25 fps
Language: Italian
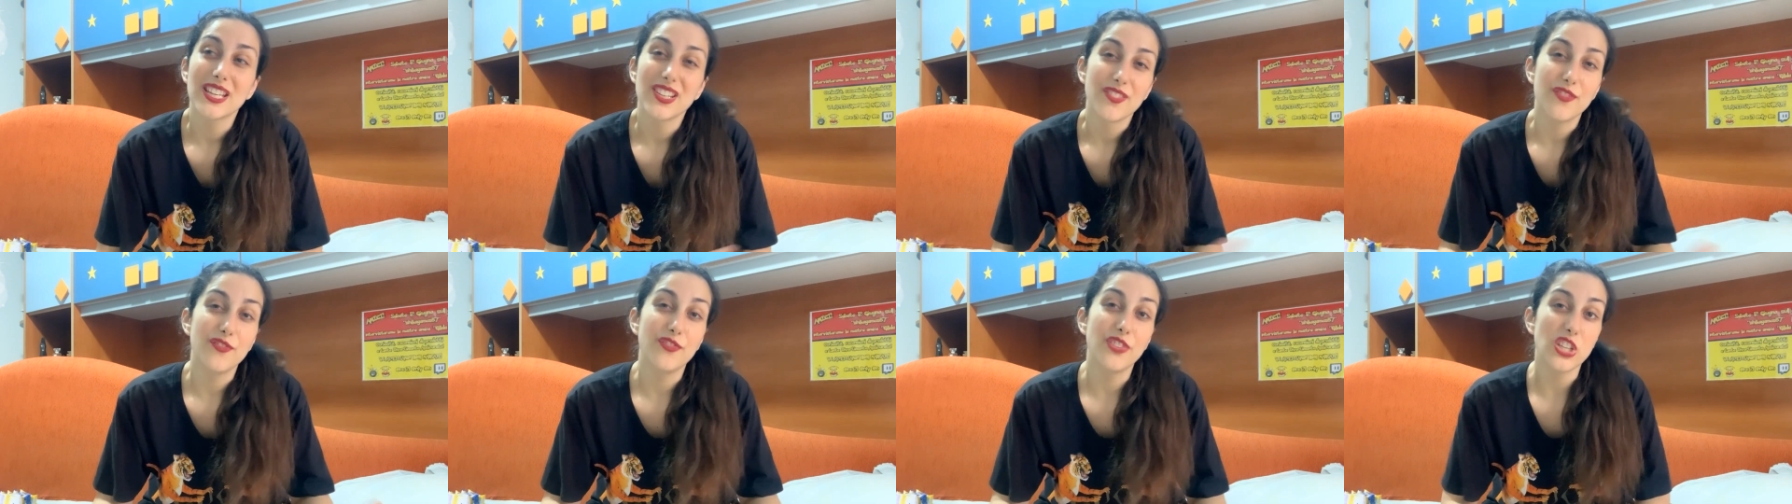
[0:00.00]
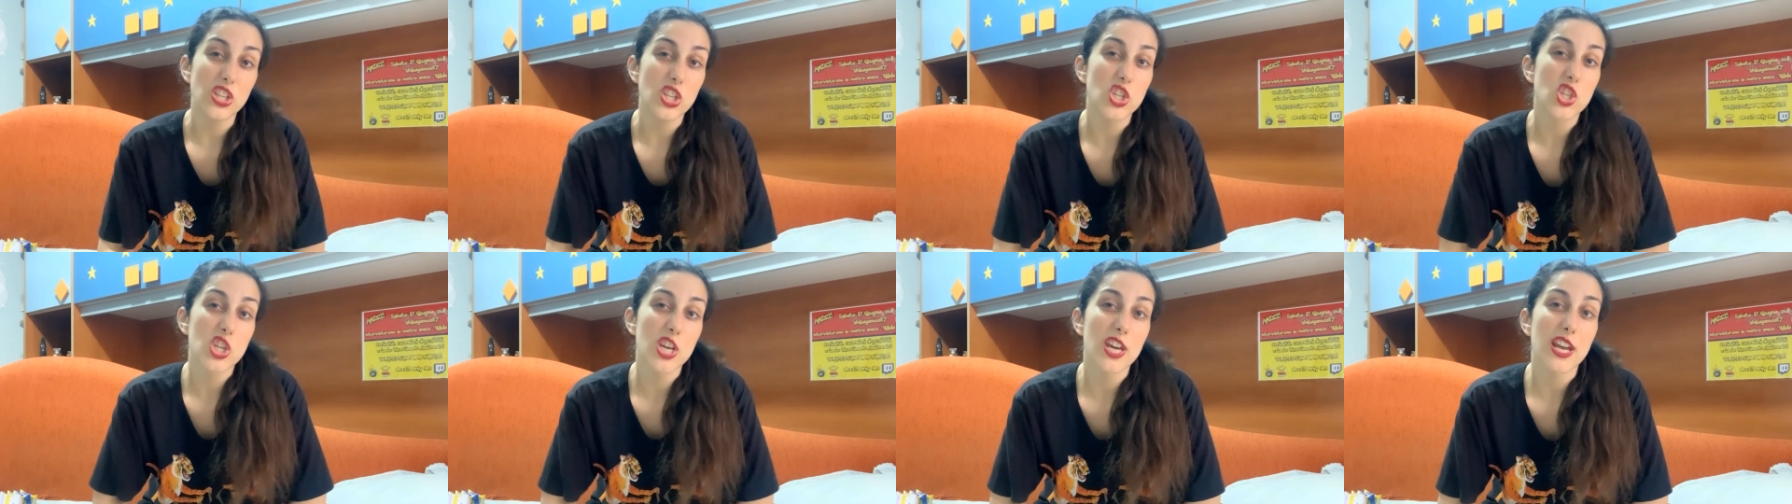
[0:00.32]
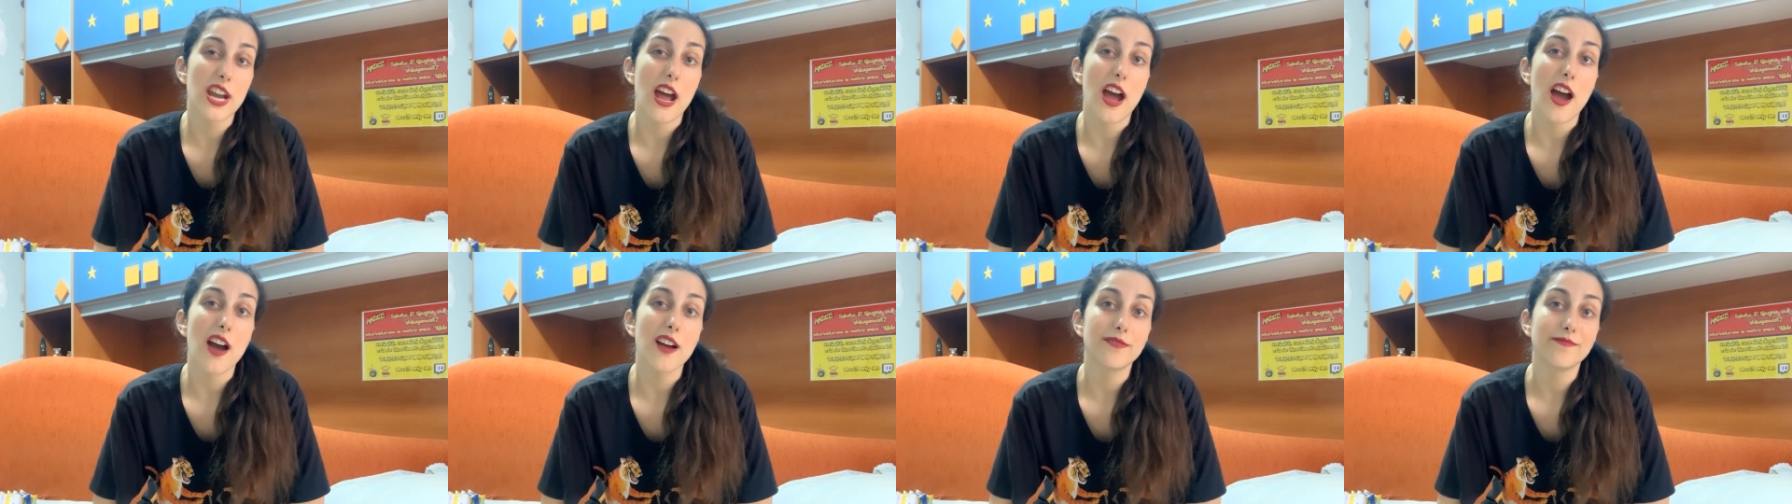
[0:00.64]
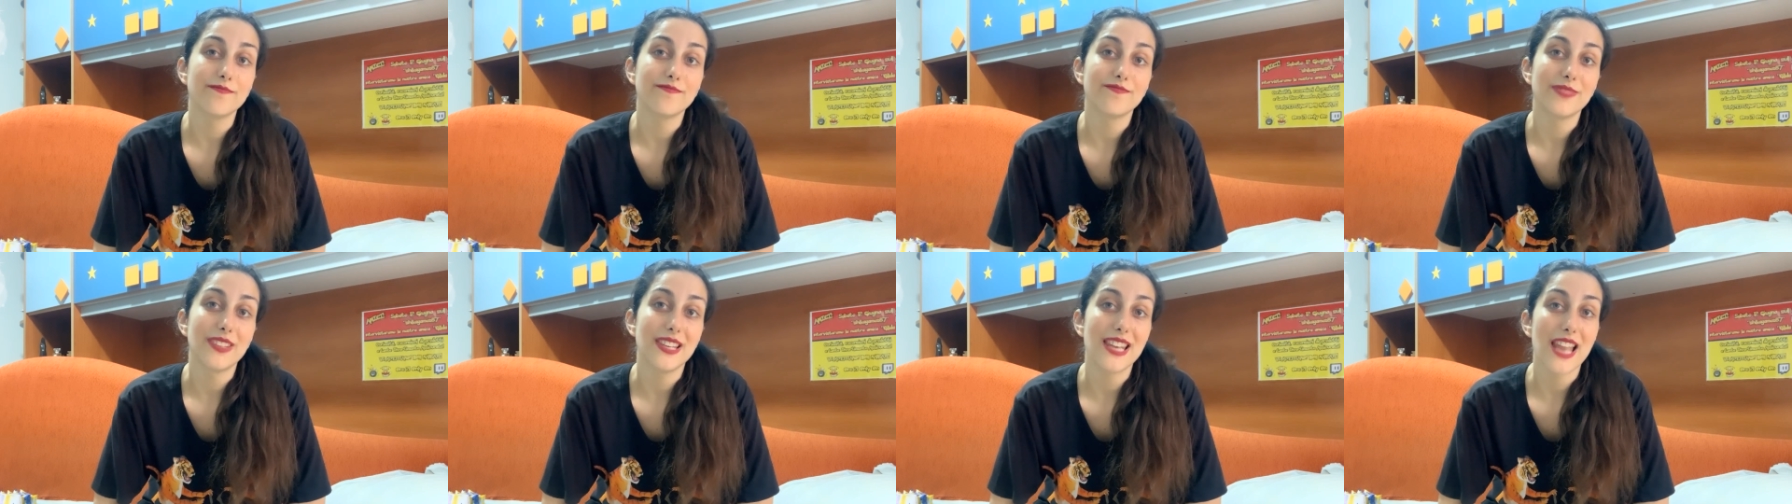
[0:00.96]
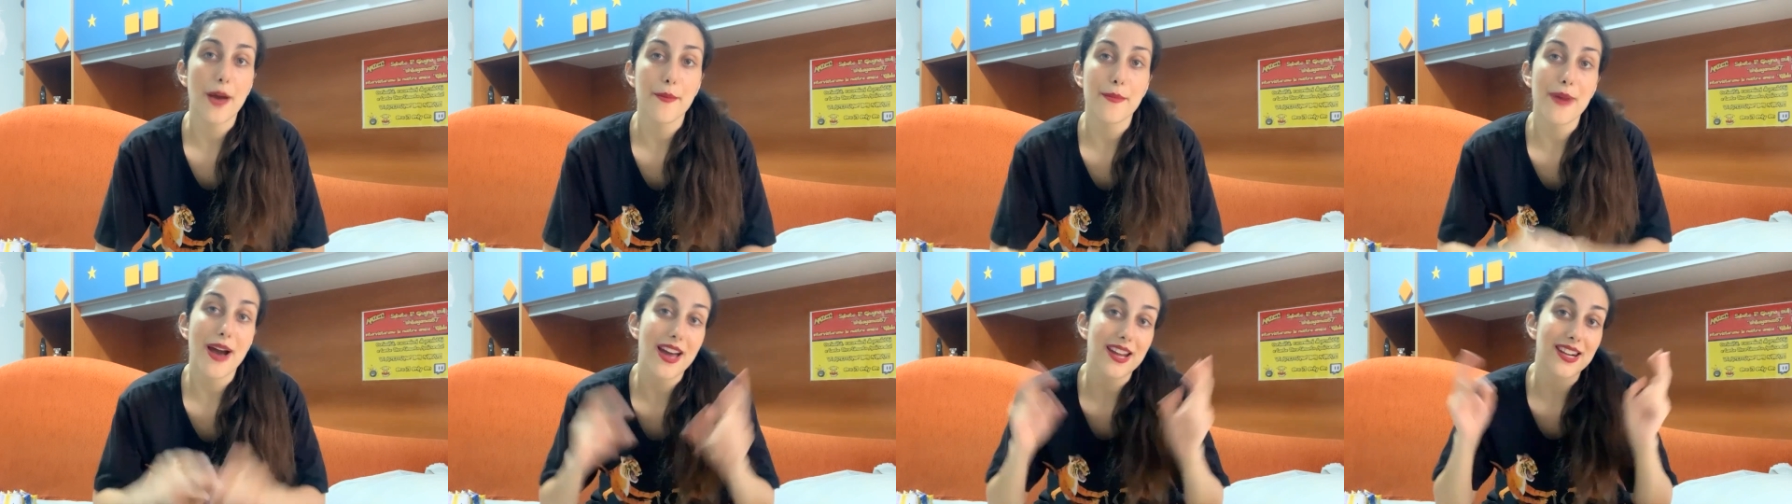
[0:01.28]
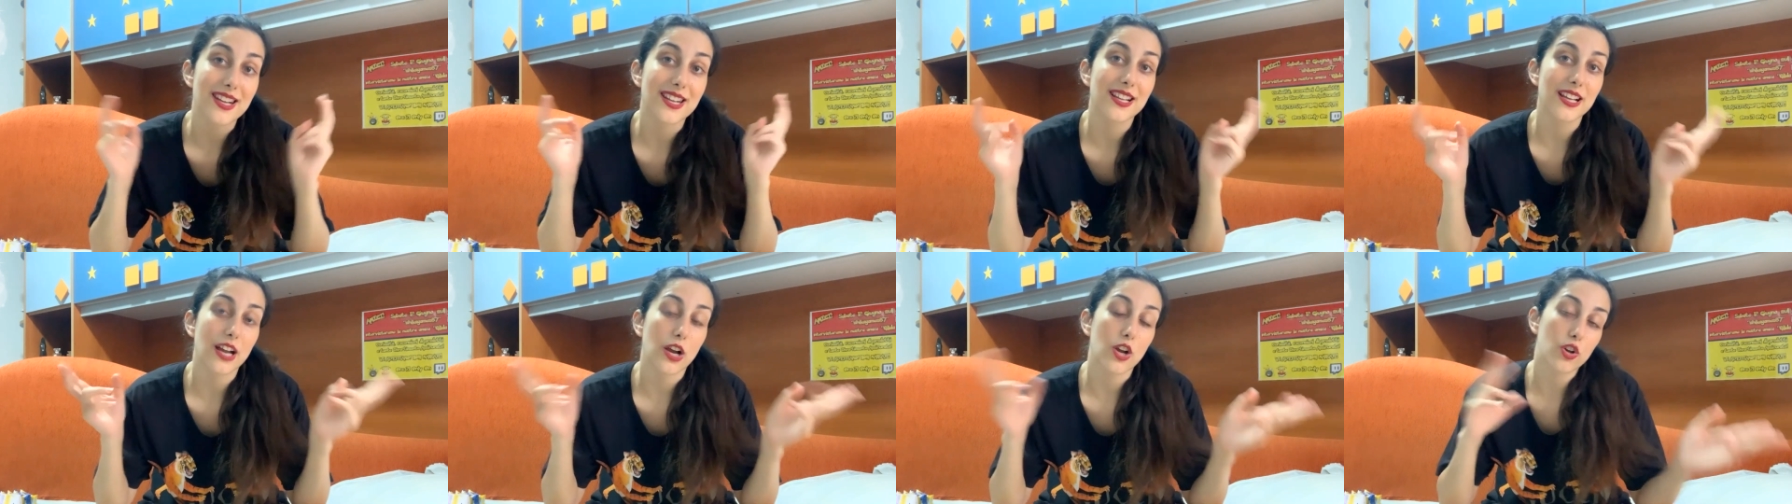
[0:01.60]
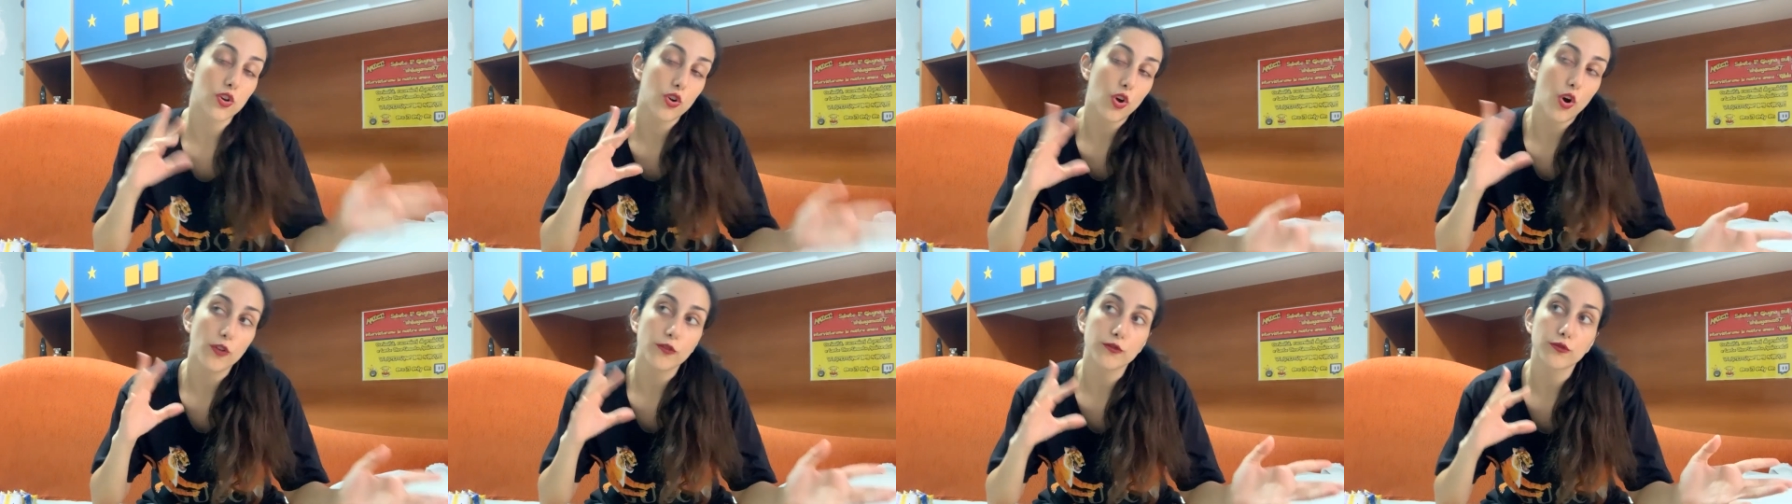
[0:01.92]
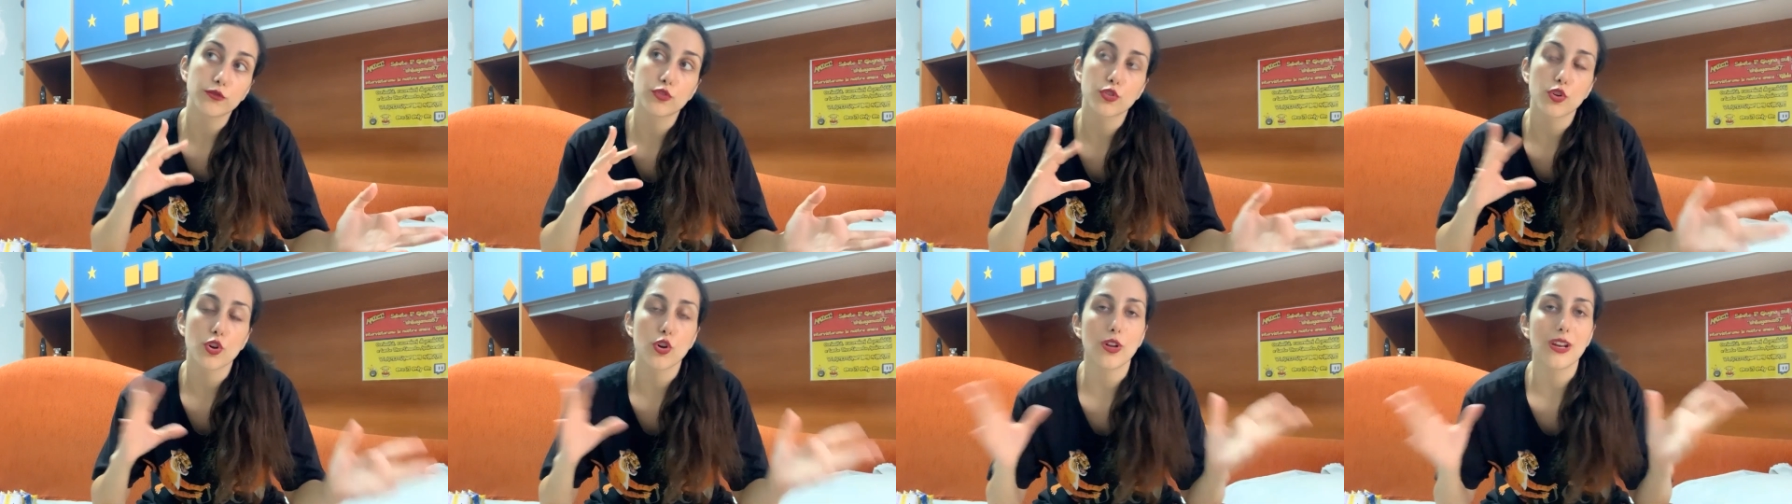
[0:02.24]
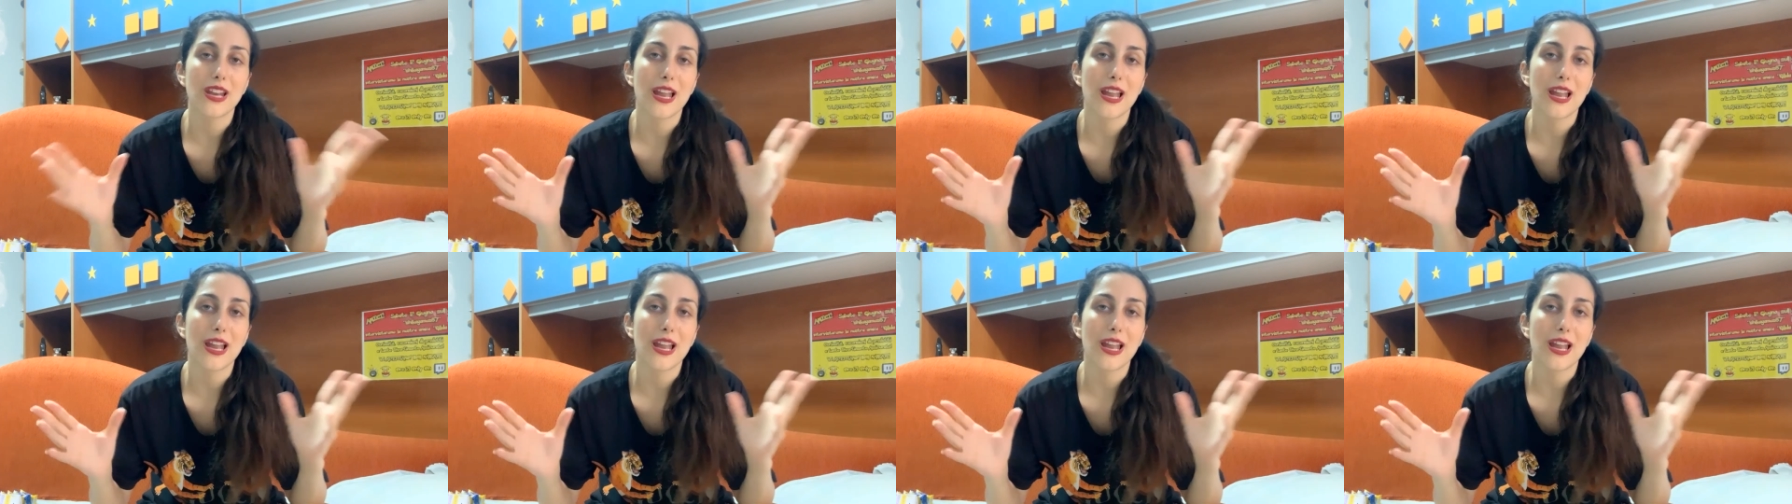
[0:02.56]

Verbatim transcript: vincerà la marca contro